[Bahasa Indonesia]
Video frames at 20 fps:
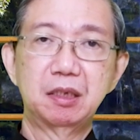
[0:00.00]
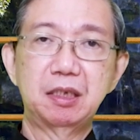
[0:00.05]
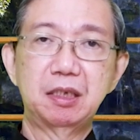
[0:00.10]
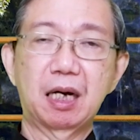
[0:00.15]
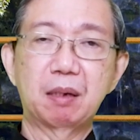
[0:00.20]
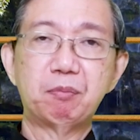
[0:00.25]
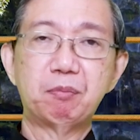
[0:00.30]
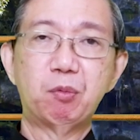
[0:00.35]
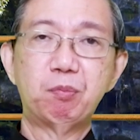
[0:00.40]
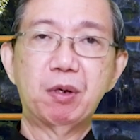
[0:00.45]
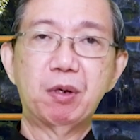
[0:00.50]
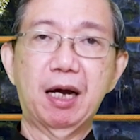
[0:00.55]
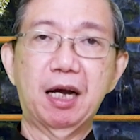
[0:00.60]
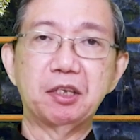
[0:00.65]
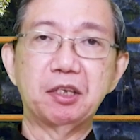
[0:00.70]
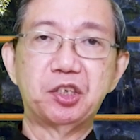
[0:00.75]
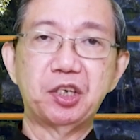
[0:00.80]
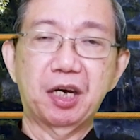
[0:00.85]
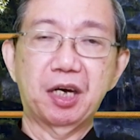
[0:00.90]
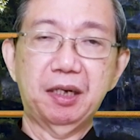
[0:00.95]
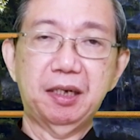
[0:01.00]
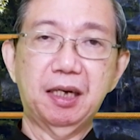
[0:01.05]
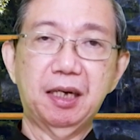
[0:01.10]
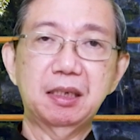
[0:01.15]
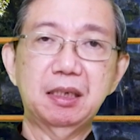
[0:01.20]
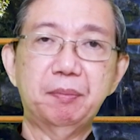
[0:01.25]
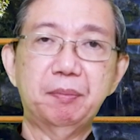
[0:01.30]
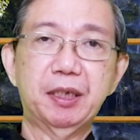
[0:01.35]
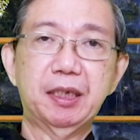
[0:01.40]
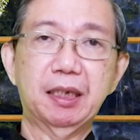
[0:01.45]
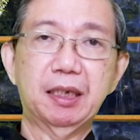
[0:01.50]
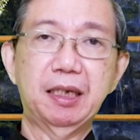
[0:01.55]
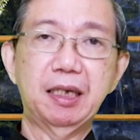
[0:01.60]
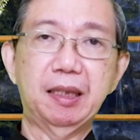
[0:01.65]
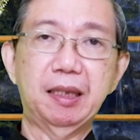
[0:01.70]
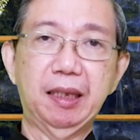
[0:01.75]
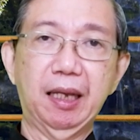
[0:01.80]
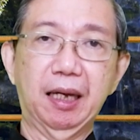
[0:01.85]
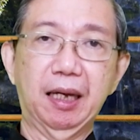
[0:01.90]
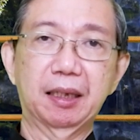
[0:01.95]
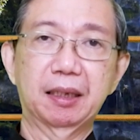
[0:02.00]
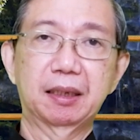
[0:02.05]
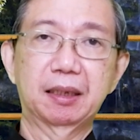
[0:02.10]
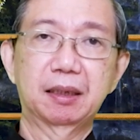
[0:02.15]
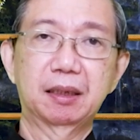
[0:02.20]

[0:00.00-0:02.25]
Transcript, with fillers: yang mau mengajarkan kepada kita